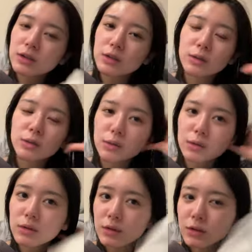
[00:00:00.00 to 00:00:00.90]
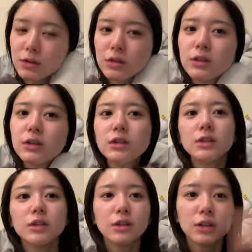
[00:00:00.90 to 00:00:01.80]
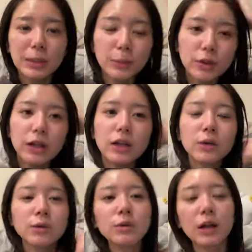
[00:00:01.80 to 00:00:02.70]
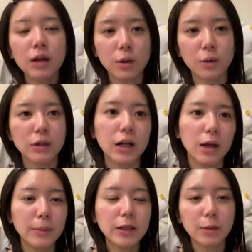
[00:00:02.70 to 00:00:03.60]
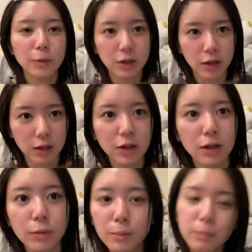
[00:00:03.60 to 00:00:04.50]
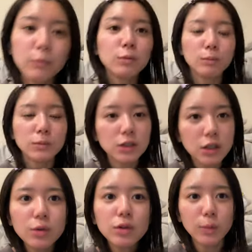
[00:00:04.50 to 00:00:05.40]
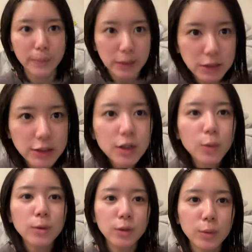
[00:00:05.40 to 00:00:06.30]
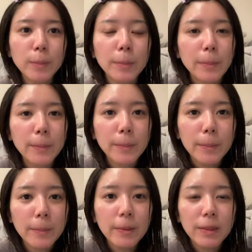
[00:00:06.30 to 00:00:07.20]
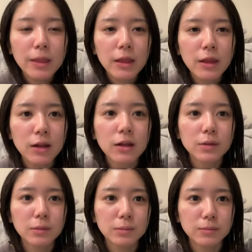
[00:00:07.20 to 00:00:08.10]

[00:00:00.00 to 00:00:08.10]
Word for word: そうでもね世の中をね見てみたらね、うん、してる人めっちゃ多いよ。うん、